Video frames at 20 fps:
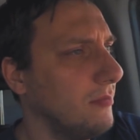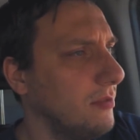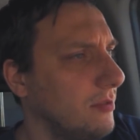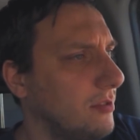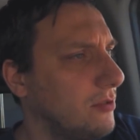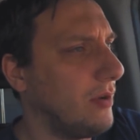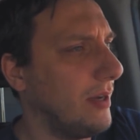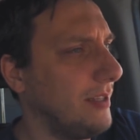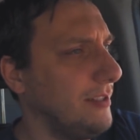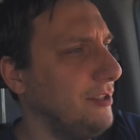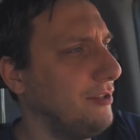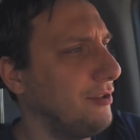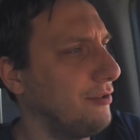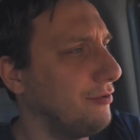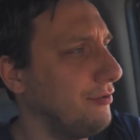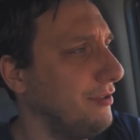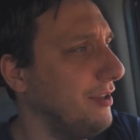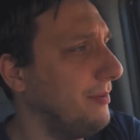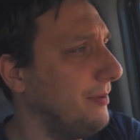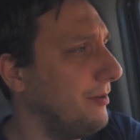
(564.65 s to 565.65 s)
składni to
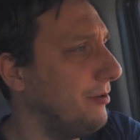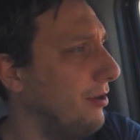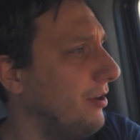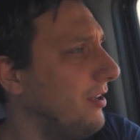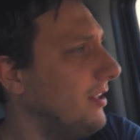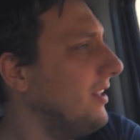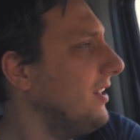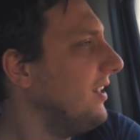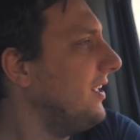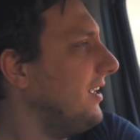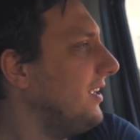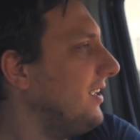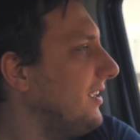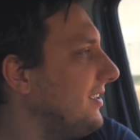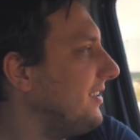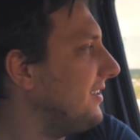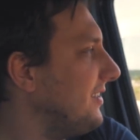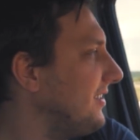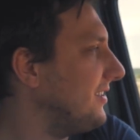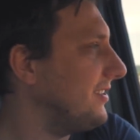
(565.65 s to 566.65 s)
tu nie było,
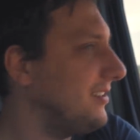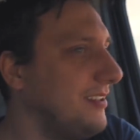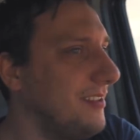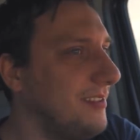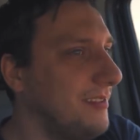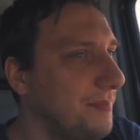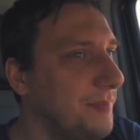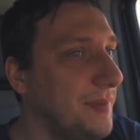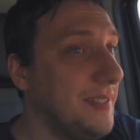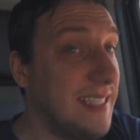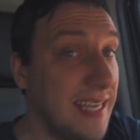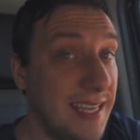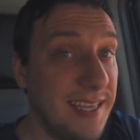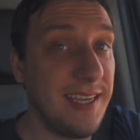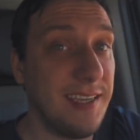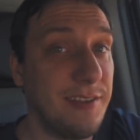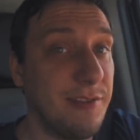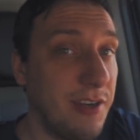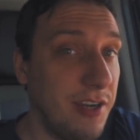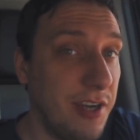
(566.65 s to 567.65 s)
e,
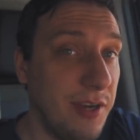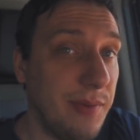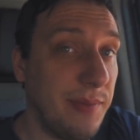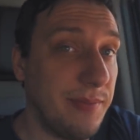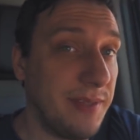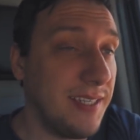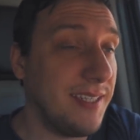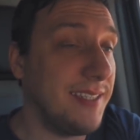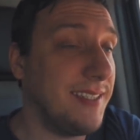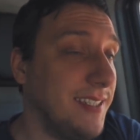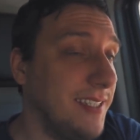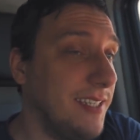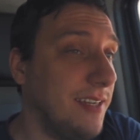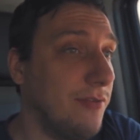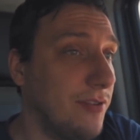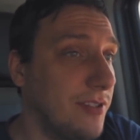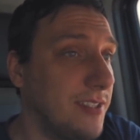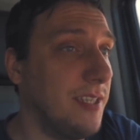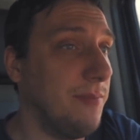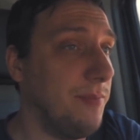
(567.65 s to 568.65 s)
pizzerie, które robią tradycyjne
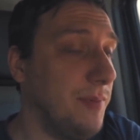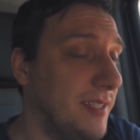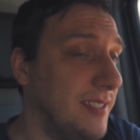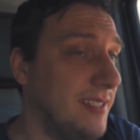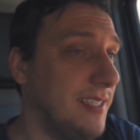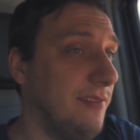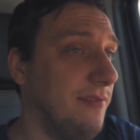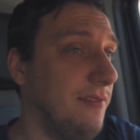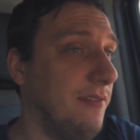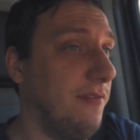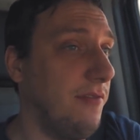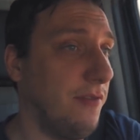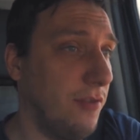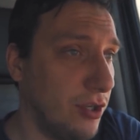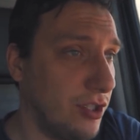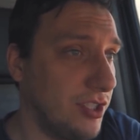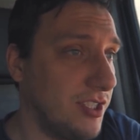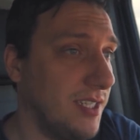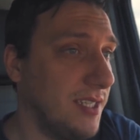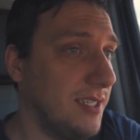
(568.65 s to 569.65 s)
włoskie pizze we
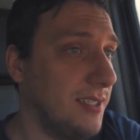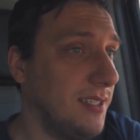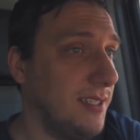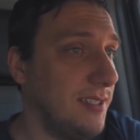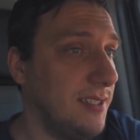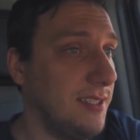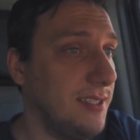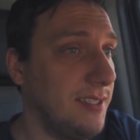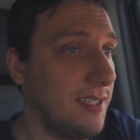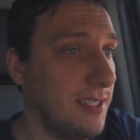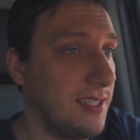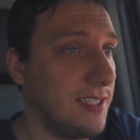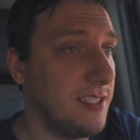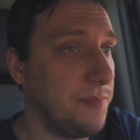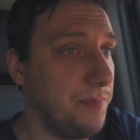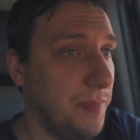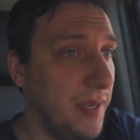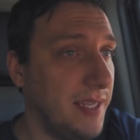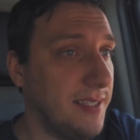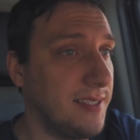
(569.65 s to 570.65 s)
Włoszech, te, te takie
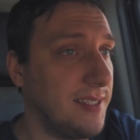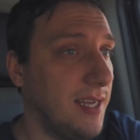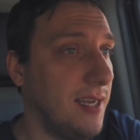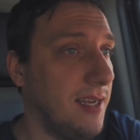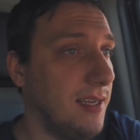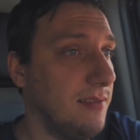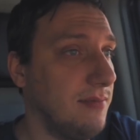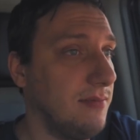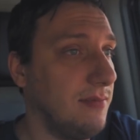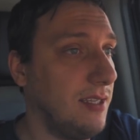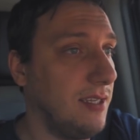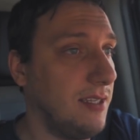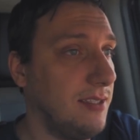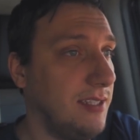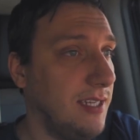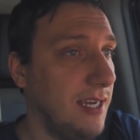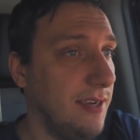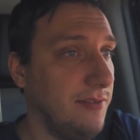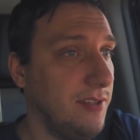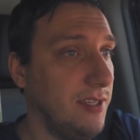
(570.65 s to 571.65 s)
z pieca na
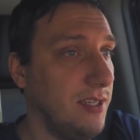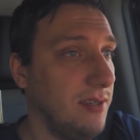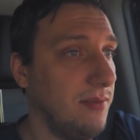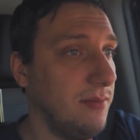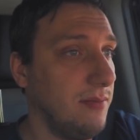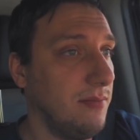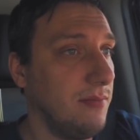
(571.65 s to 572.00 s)
drewnie